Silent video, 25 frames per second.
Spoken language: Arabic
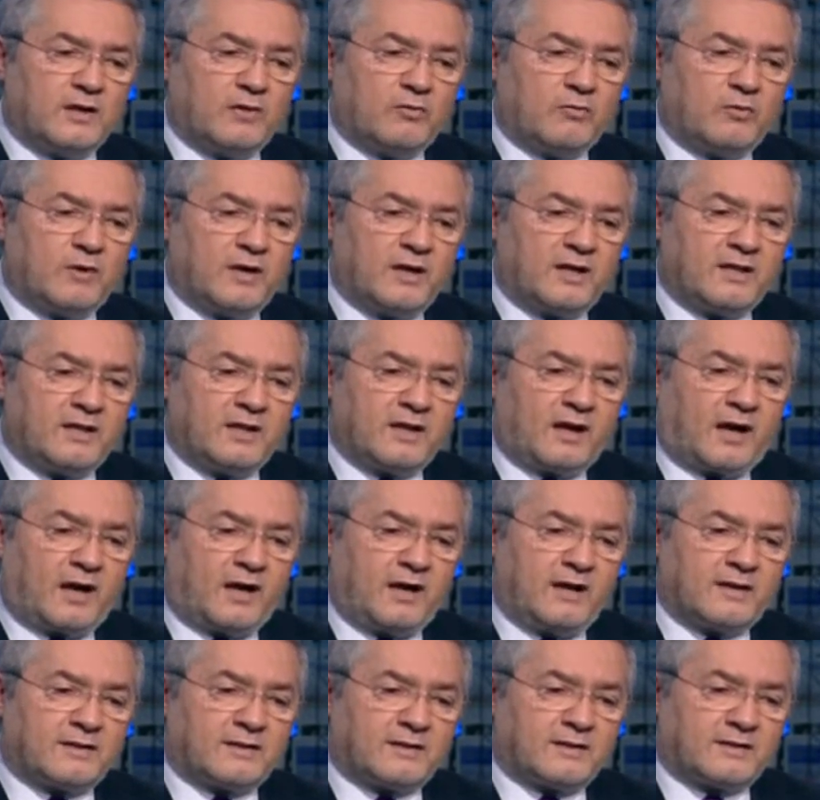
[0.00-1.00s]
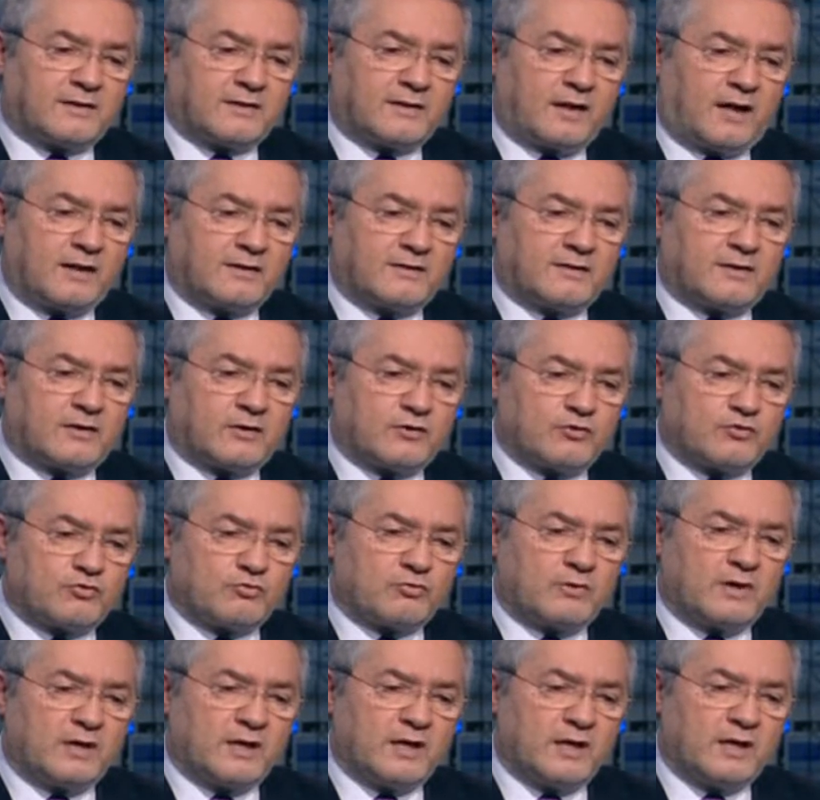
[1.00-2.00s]
وهذه حتأثر
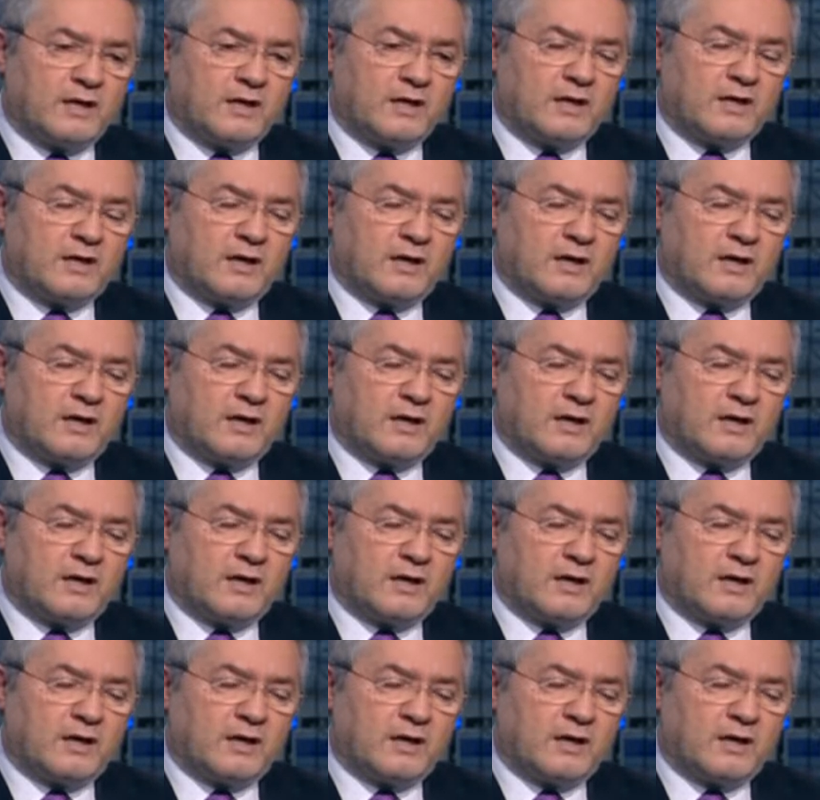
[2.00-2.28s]
شوي